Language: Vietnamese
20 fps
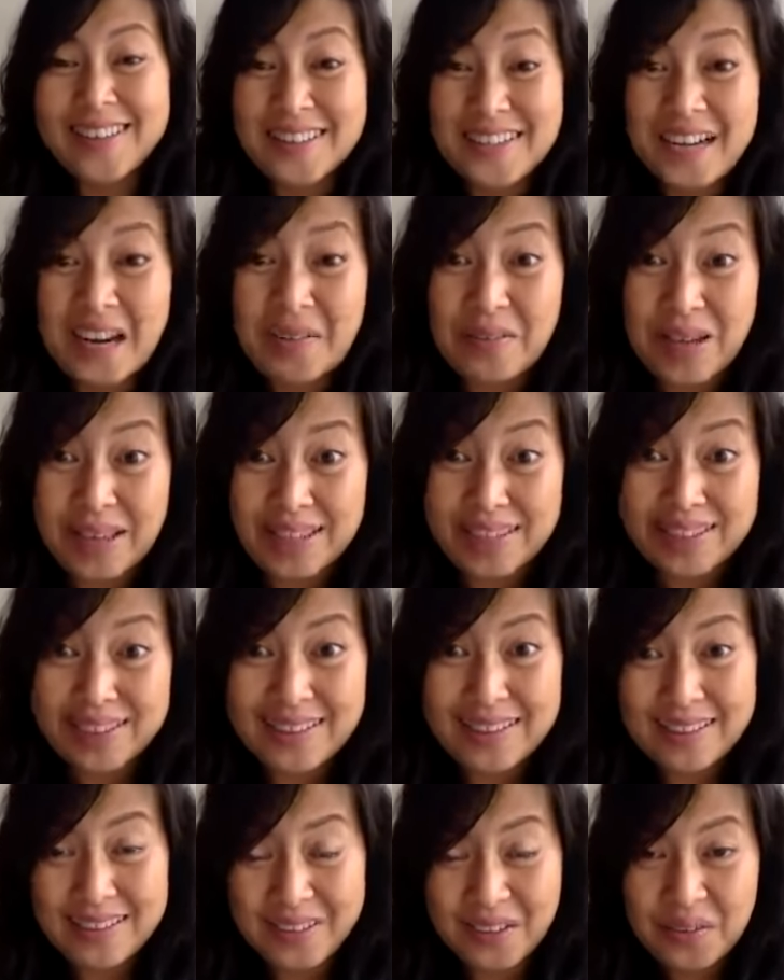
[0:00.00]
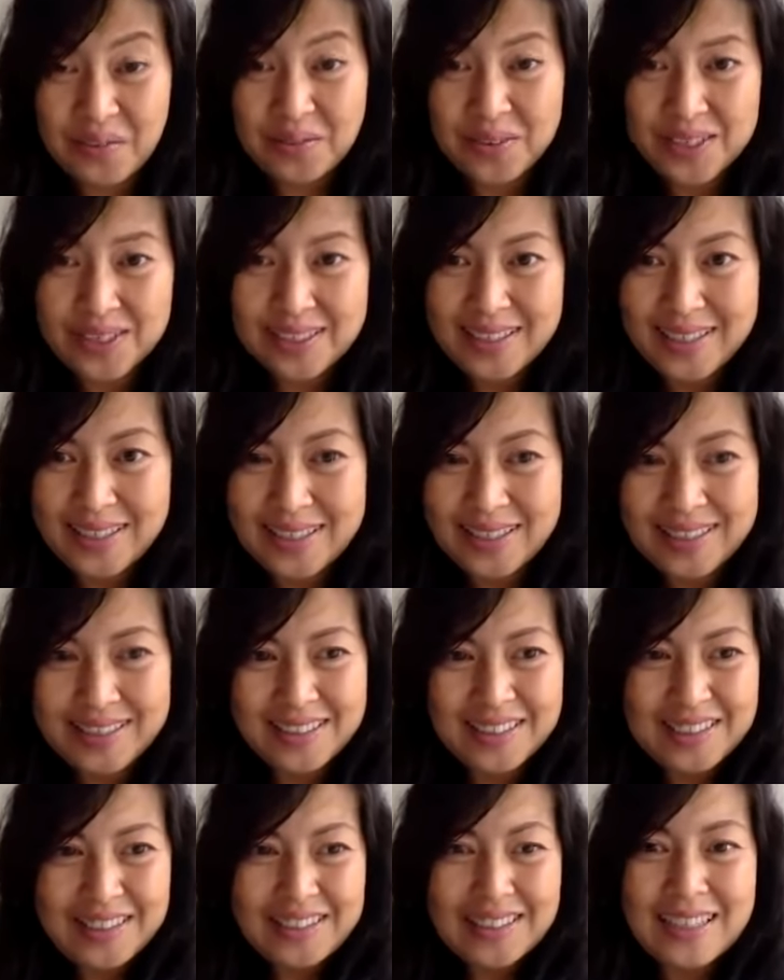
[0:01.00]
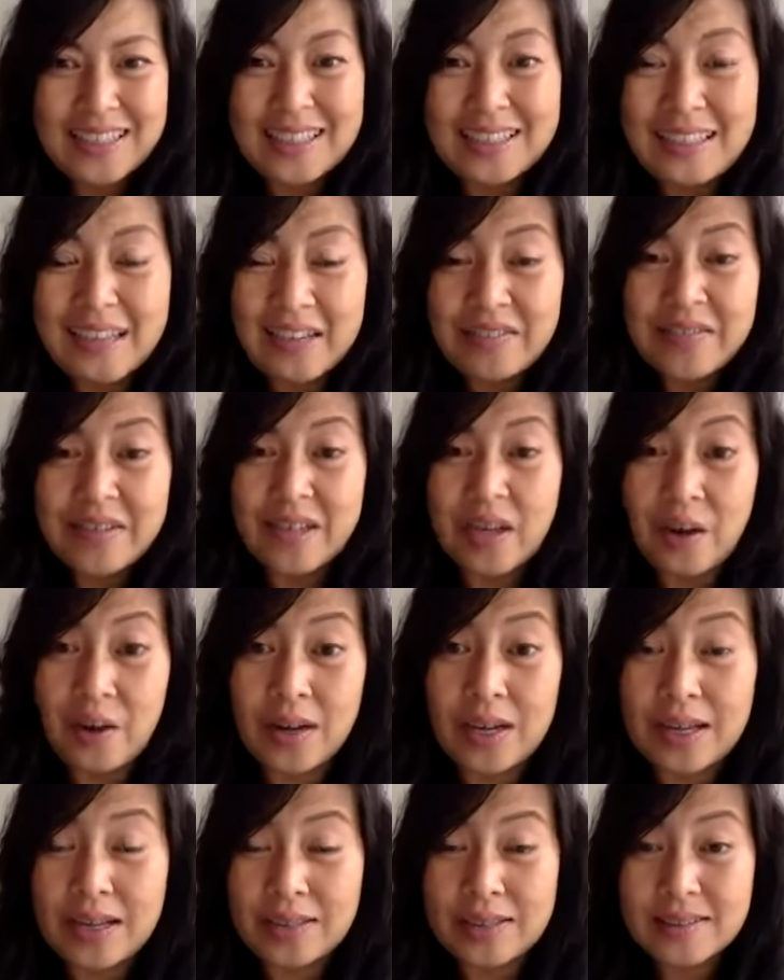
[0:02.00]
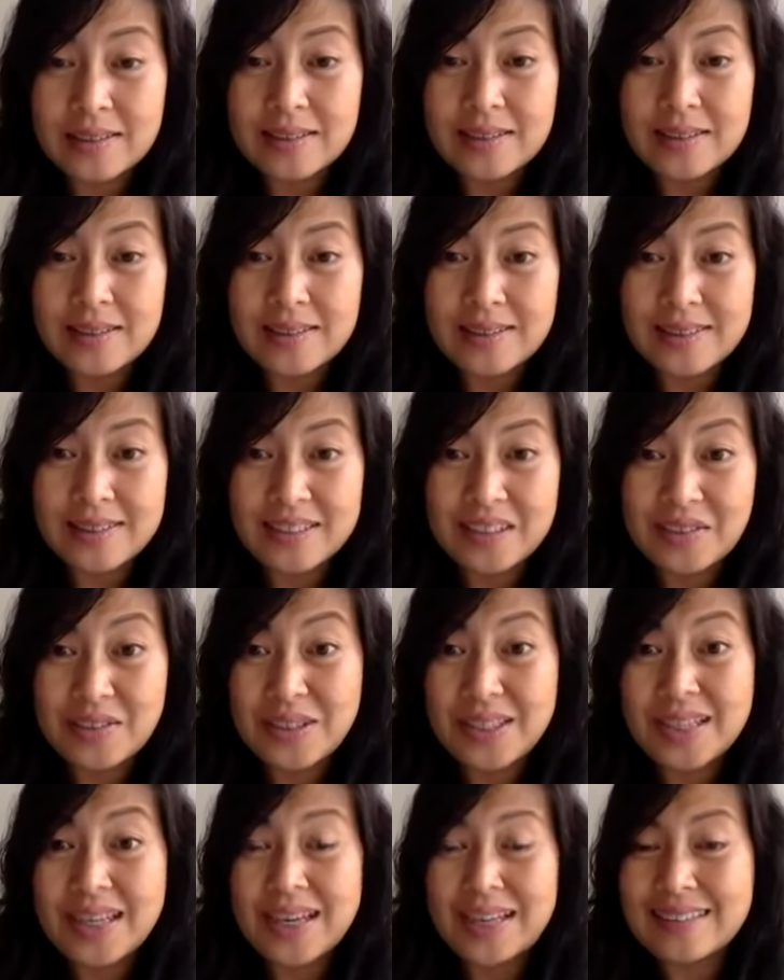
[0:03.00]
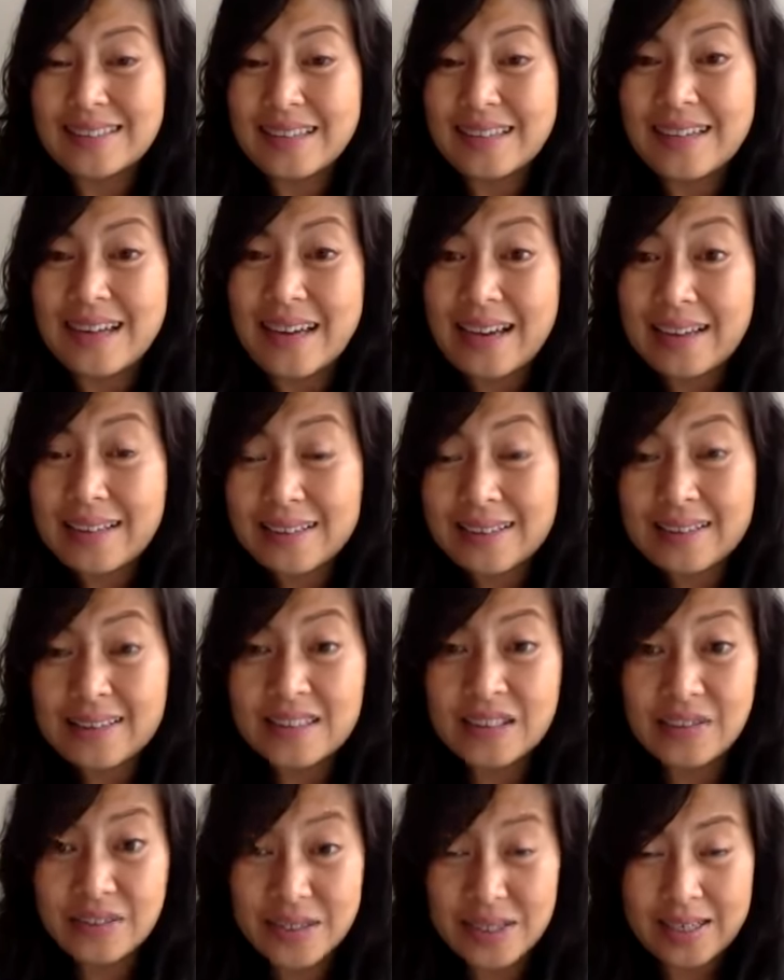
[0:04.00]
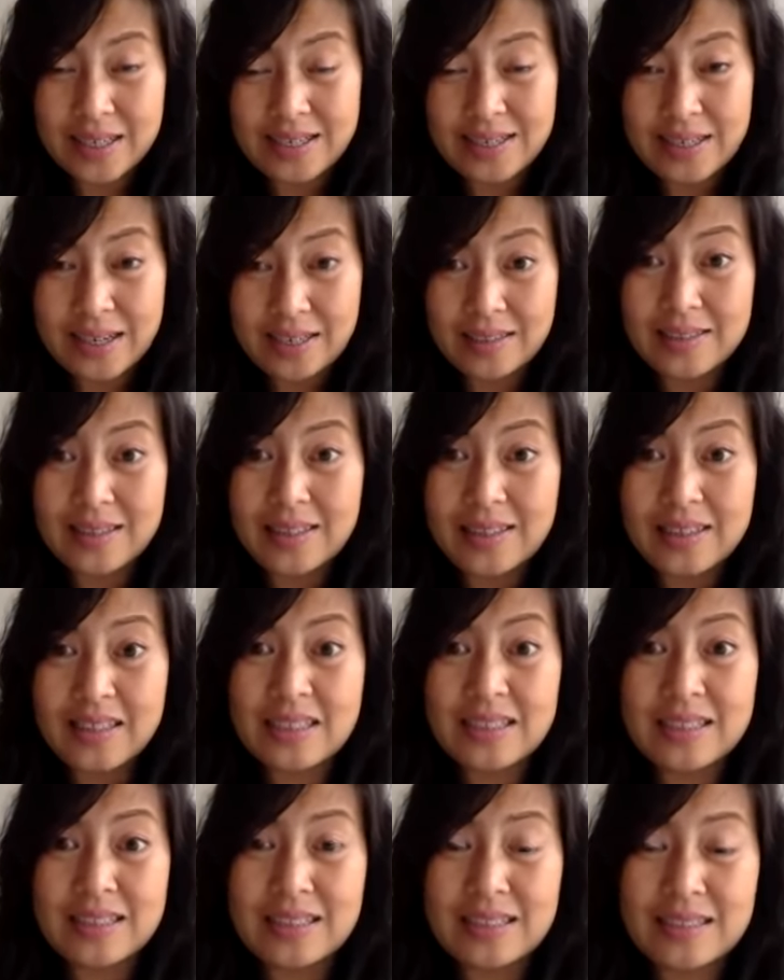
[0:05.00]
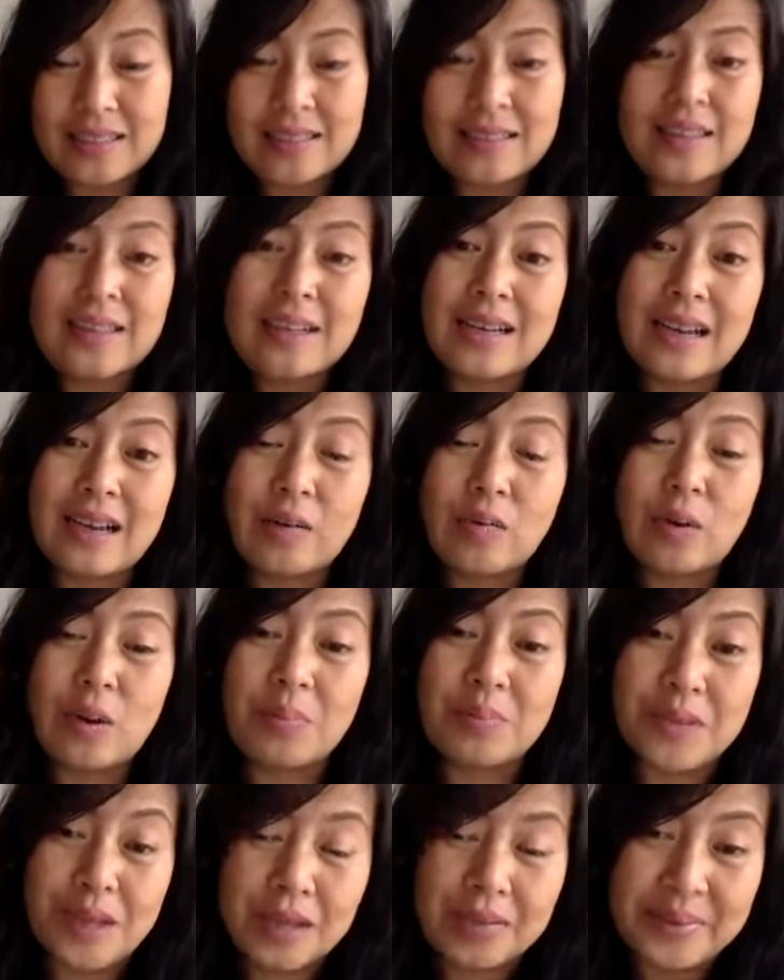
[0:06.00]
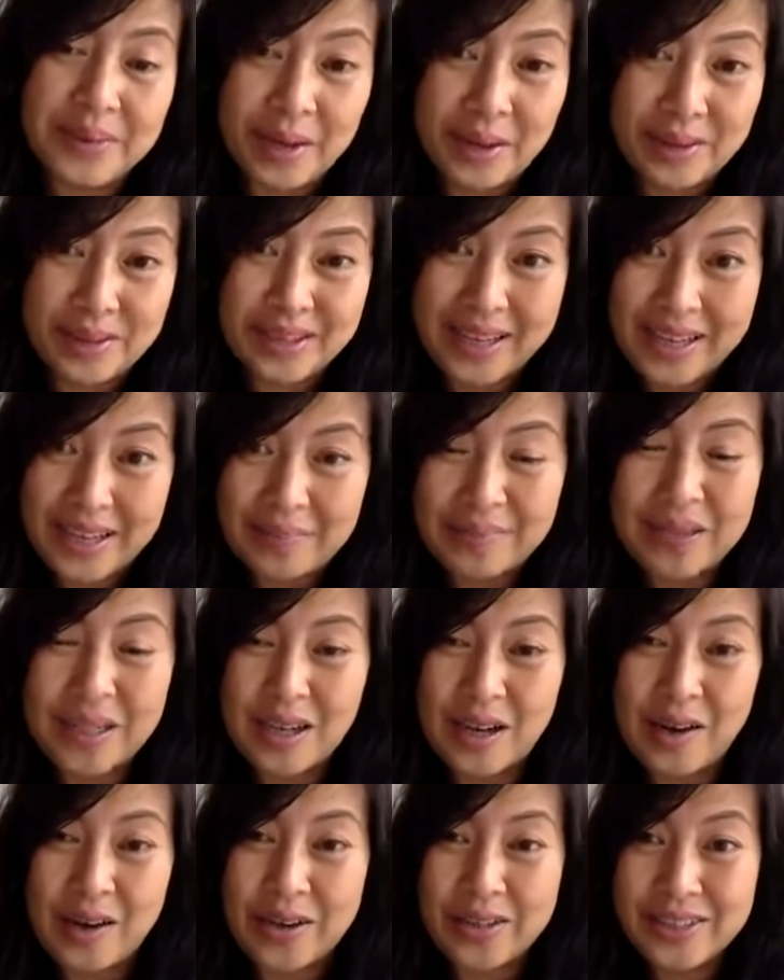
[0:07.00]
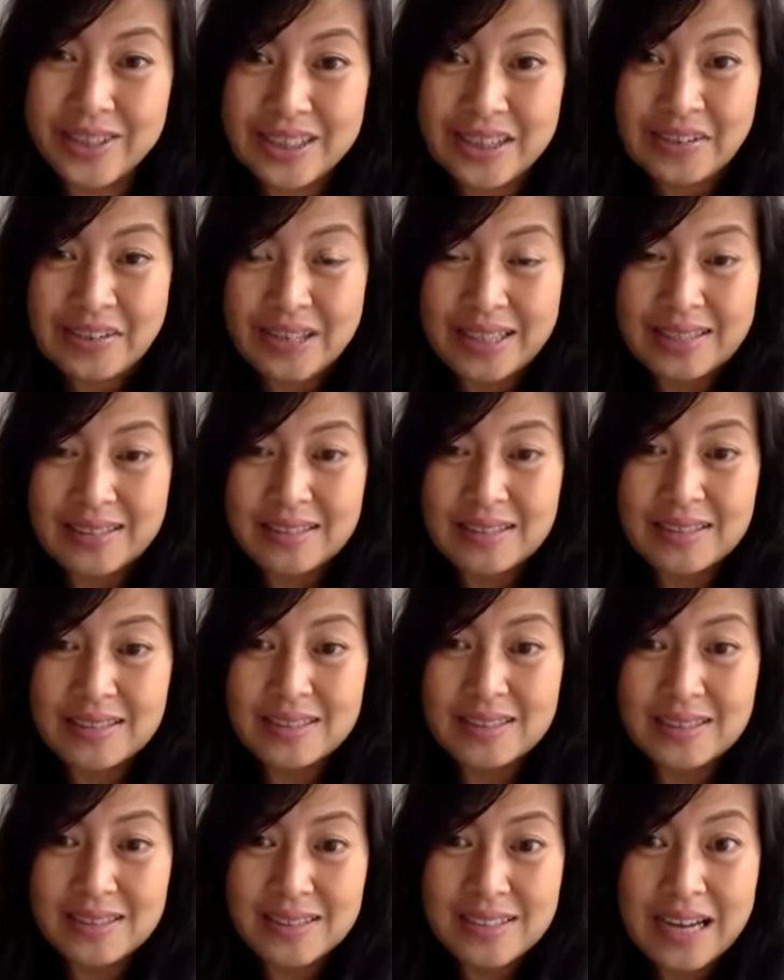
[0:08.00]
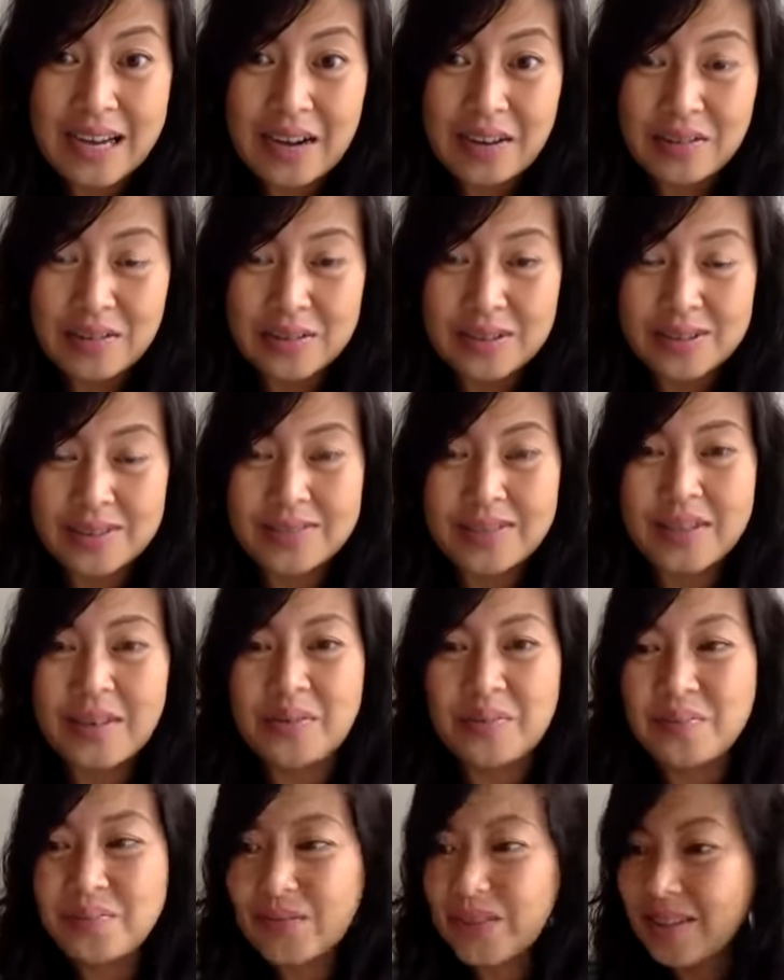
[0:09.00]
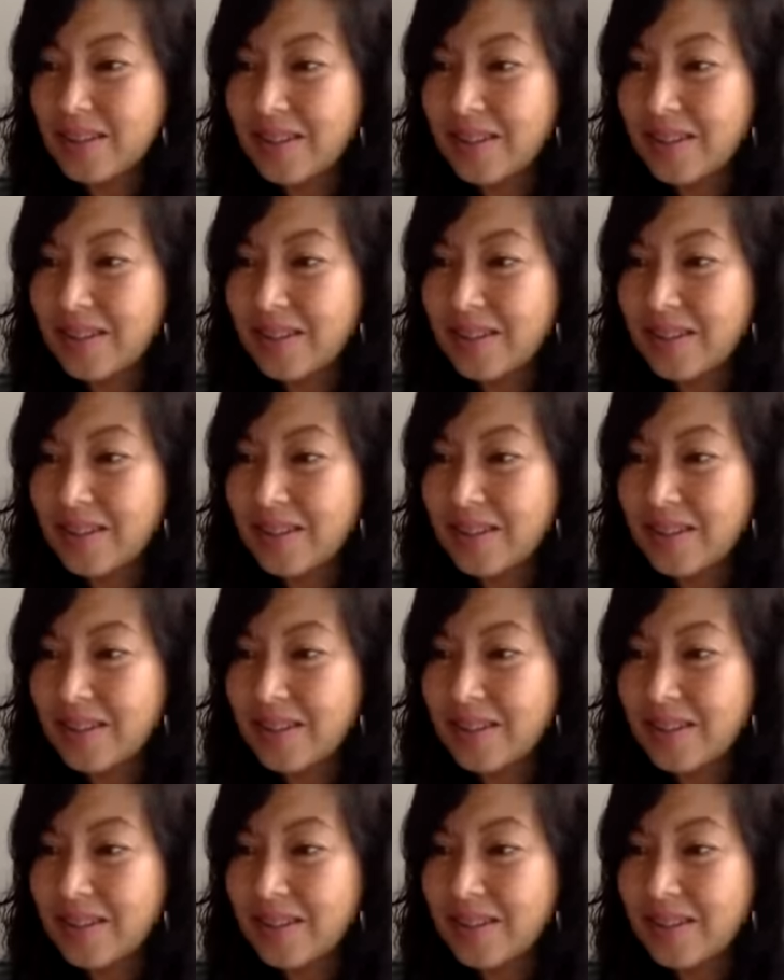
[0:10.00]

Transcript: đứa nào đánh không thay thay vì hỏi là à, điều gì đã xảy ra điều gì đã dẫn tới cái cái, cái tiếng khóc khóc đó mà họ ngay lập tức họ hỏi đứa nào đánh đứa nào phải không